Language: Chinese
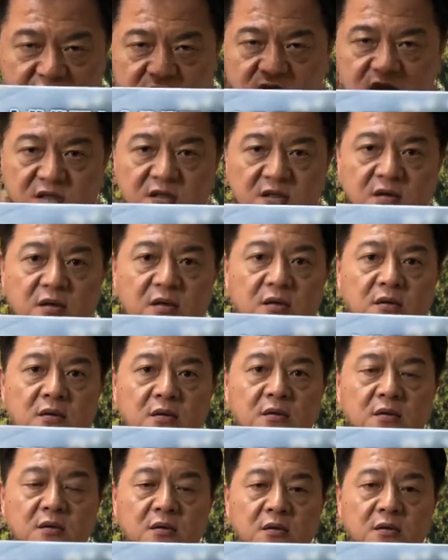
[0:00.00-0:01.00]
实，
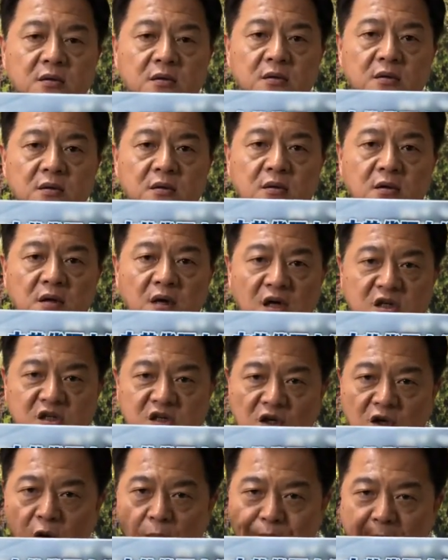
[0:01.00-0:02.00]
而
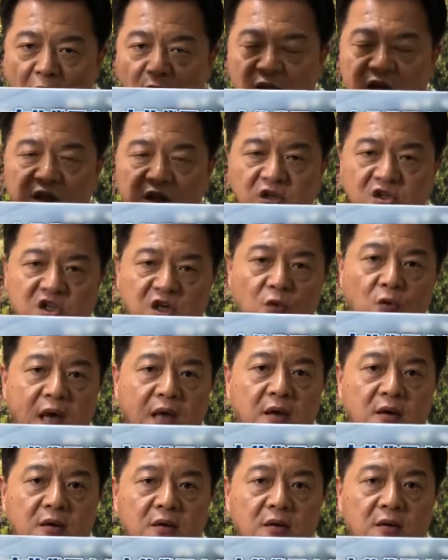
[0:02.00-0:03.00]
且你有暴力的行
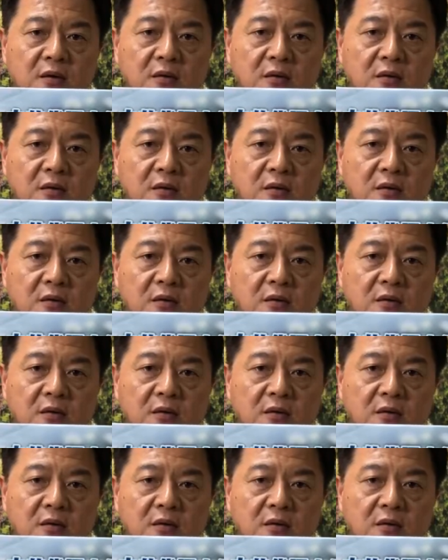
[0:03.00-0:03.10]
为。